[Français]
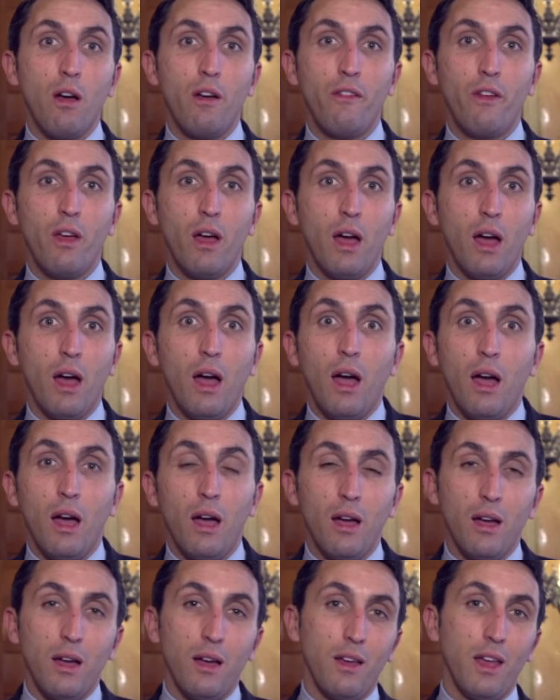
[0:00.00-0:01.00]
à,
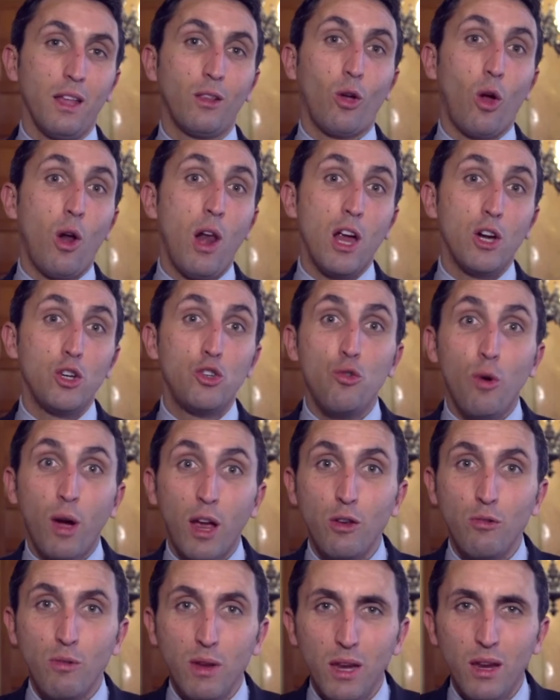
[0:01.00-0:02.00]
être là jour
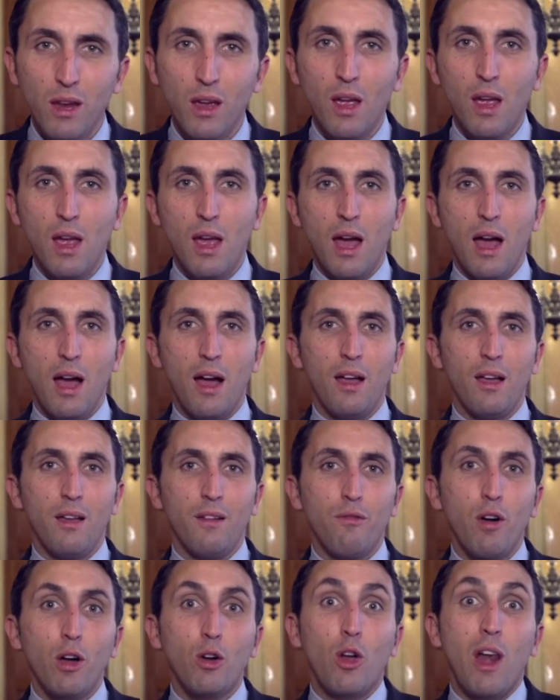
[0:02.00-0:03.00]
et nuit, à
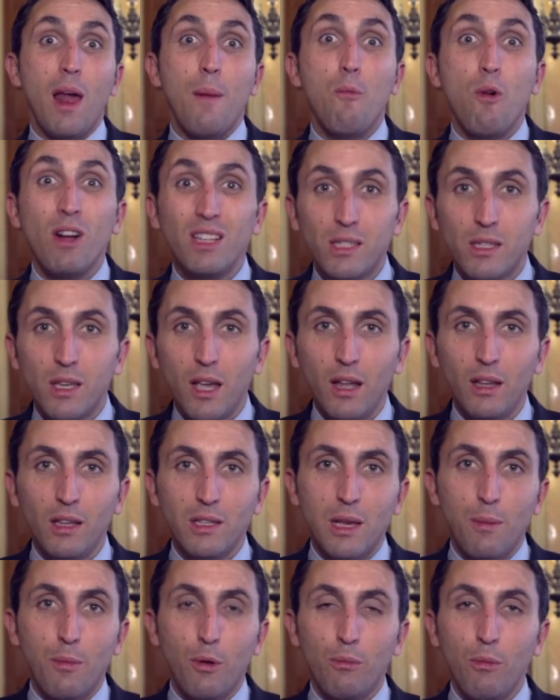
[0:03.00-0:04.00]
voir que la moitié
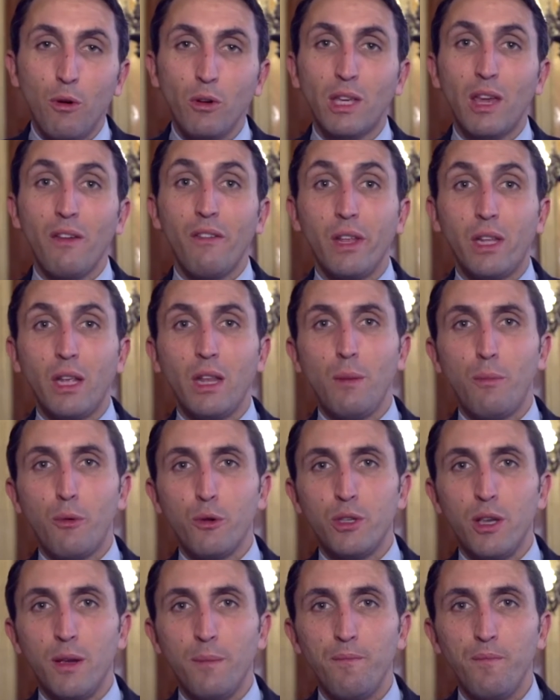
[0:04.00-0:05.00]
des amendements qui avaient été
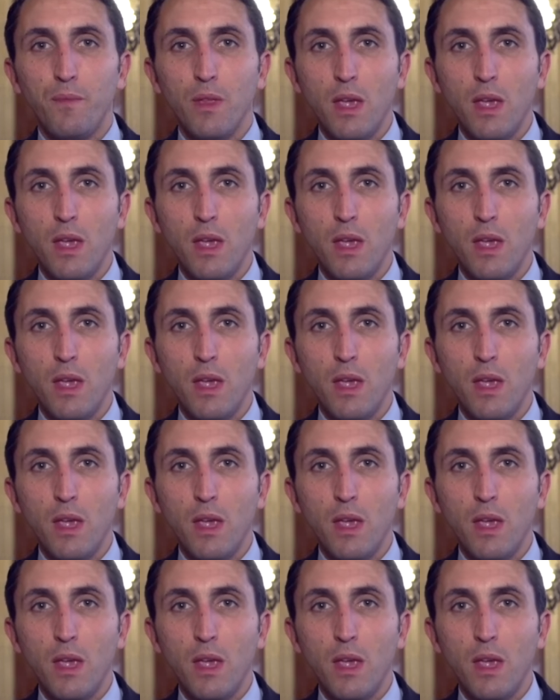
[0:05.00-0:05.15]
déposés.